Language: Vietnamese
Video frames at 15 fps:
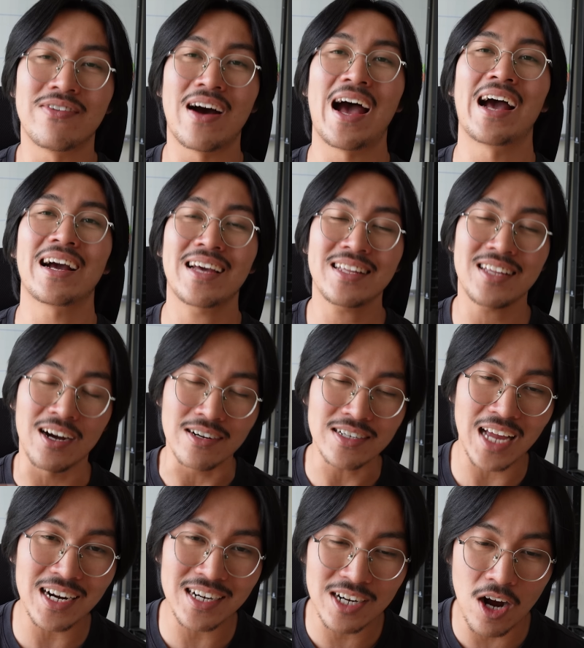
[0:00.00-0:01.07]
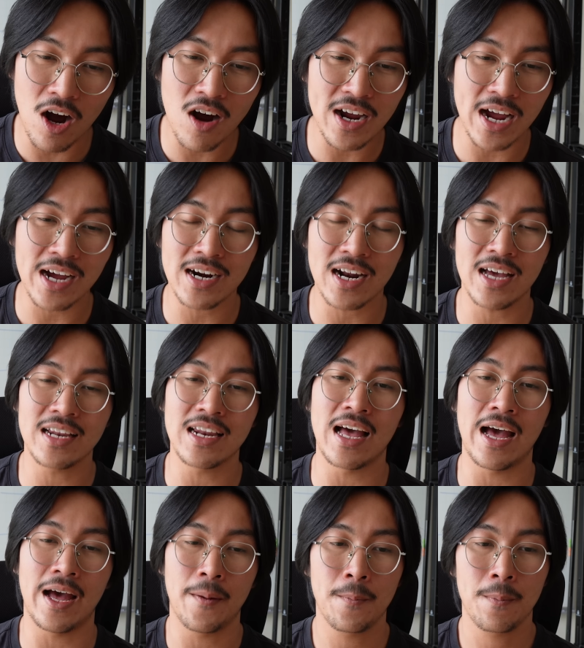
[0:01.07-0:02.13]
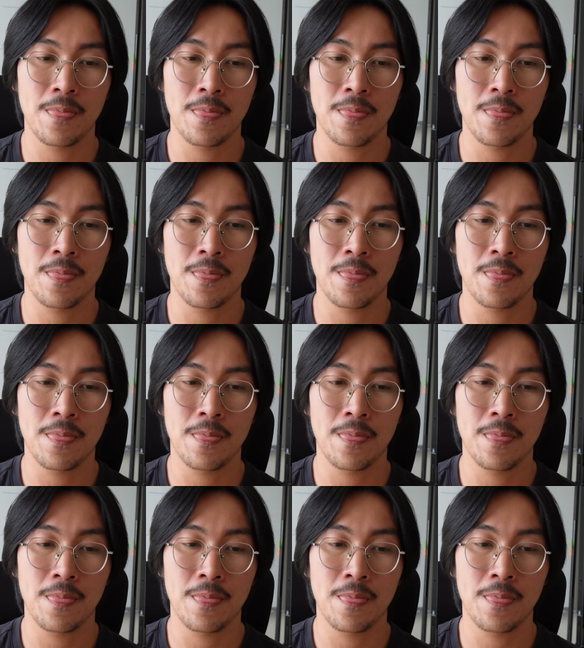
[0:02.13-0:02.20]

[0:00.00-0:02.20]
Và cái thử thách khó khăn ở đây là